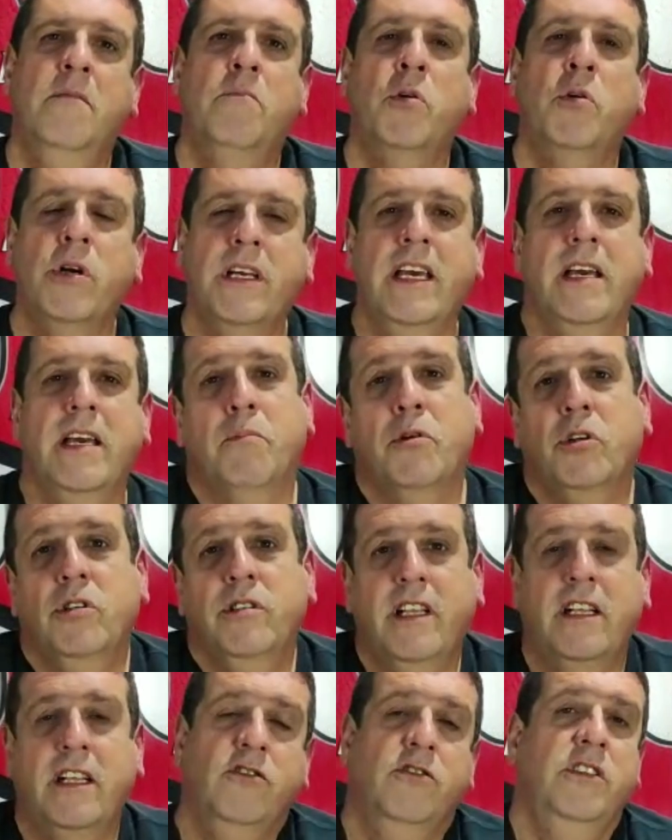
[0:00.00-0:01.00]
Por quê? Porque
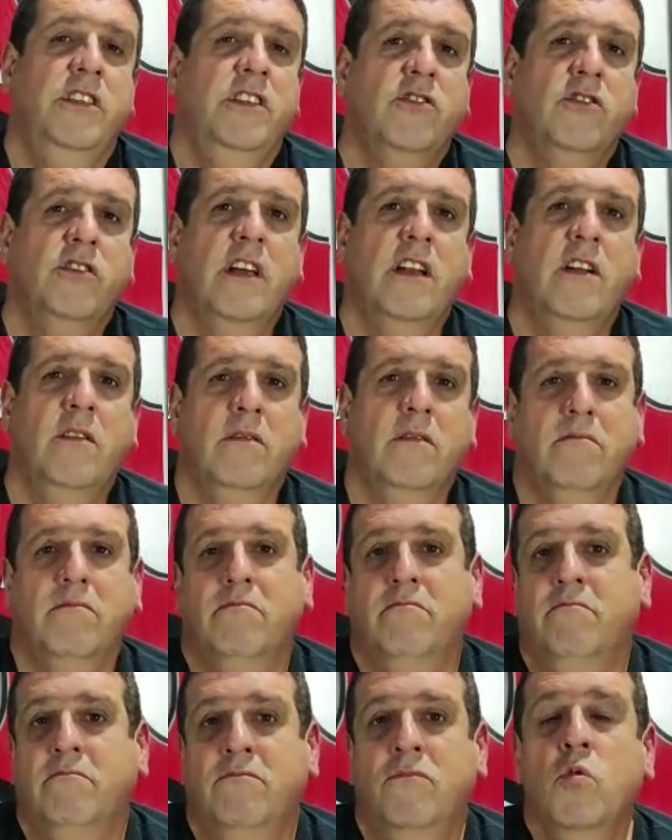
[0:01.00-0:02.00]
os Estados Unidos eram
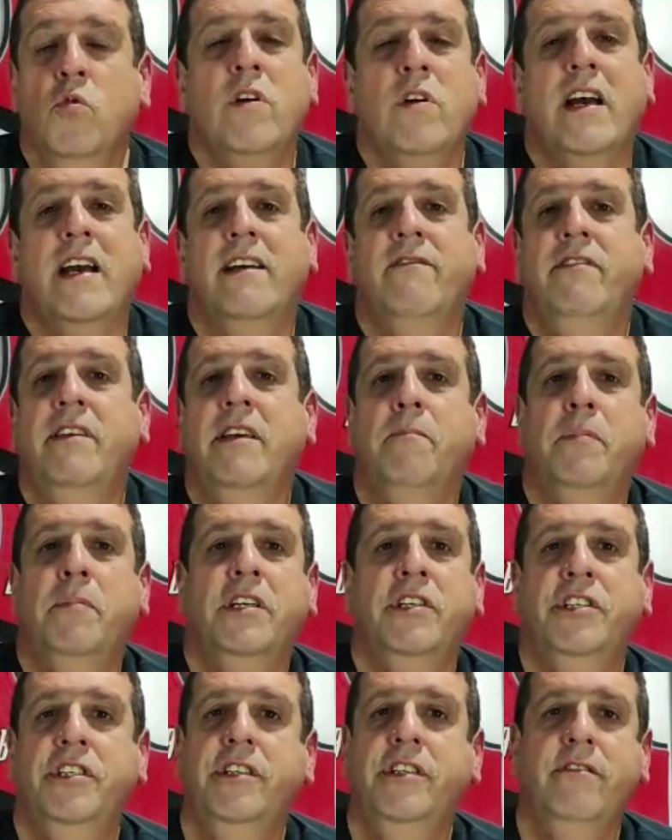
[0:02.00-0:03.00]
nunca havia
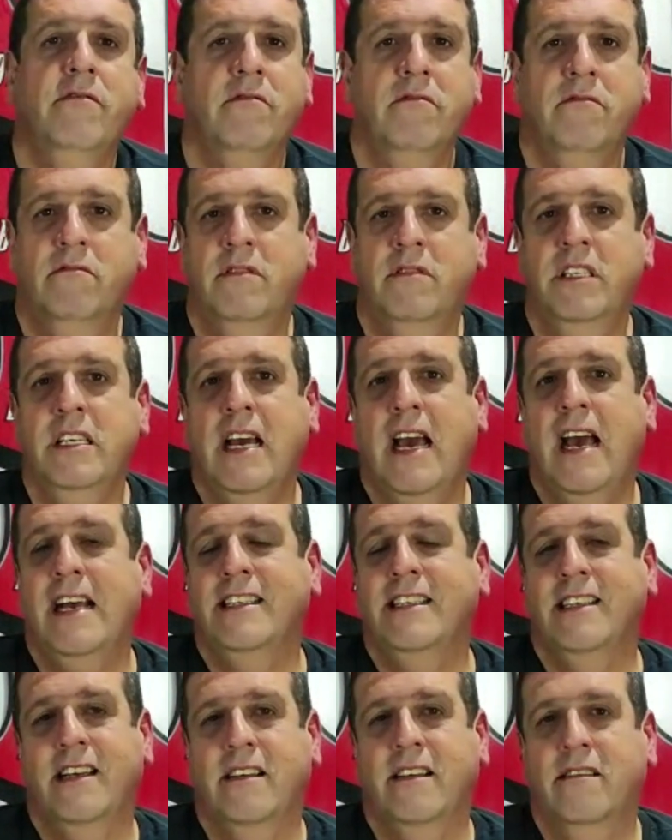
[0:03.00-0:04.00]
perdido em
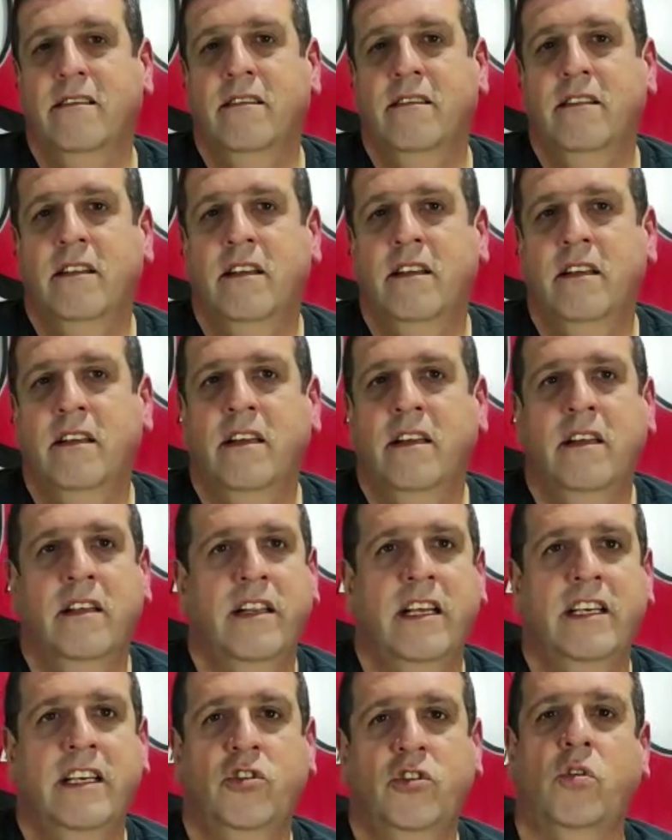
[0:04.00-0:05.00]
casa
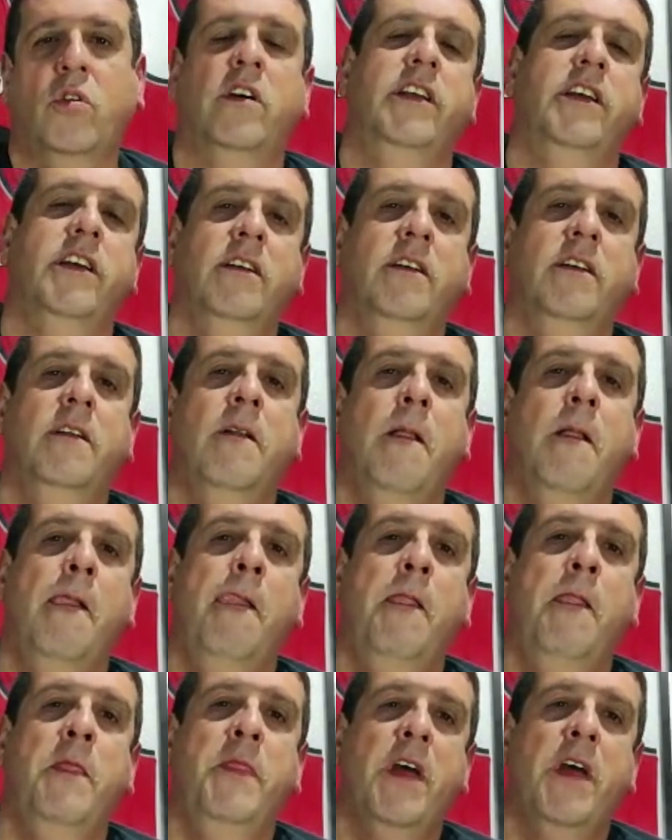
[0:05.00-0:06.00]
na história.
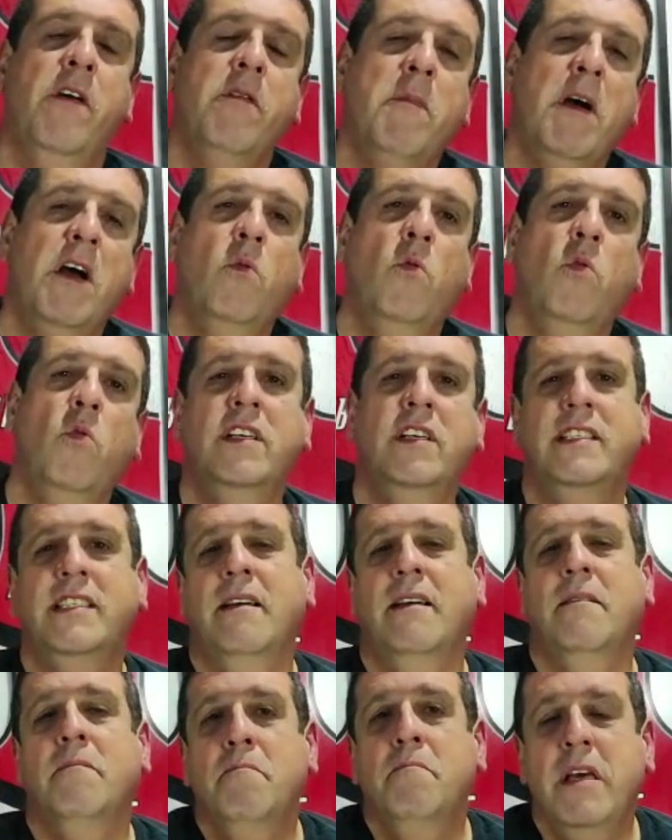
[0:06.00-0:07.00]
Então era uma
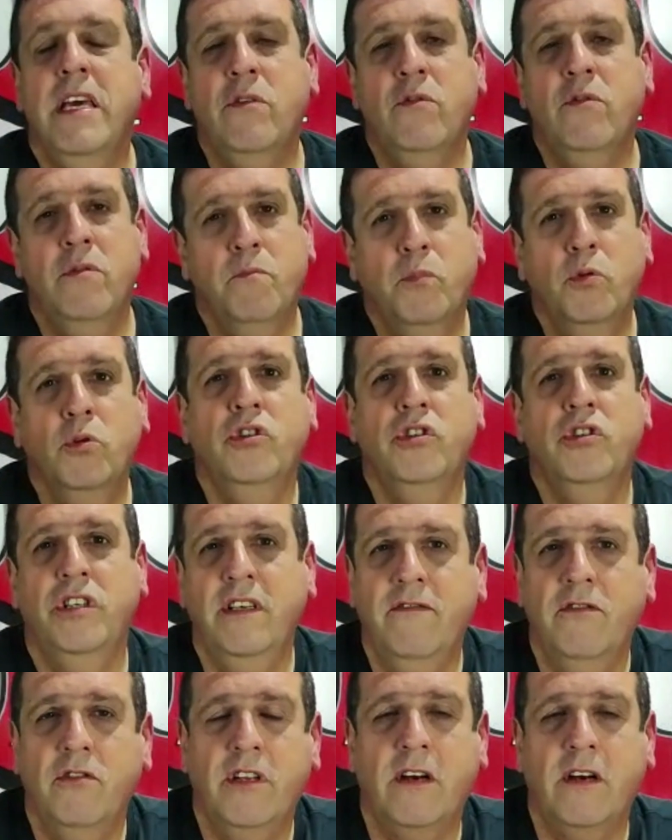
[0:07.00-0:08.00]
coisa meio
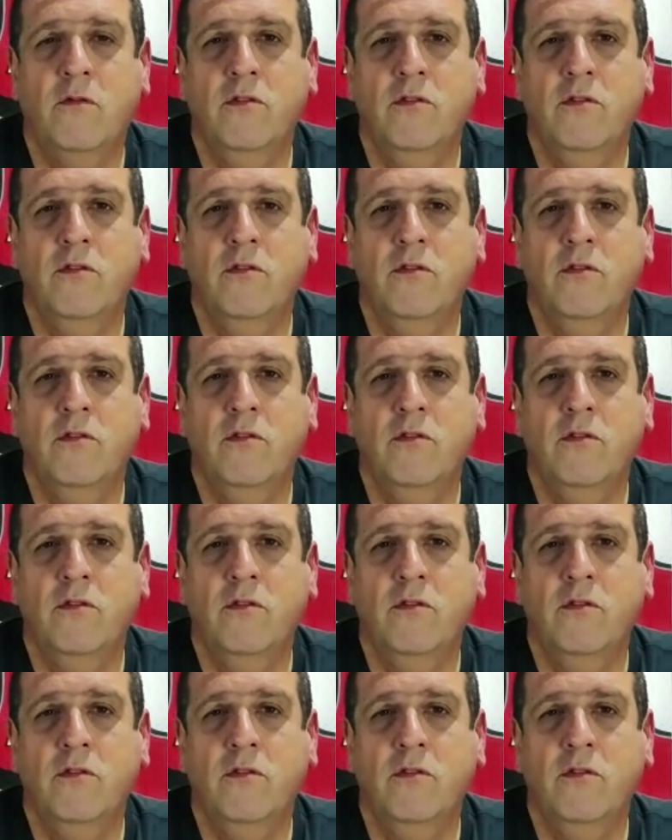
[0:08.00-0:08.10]
impossível de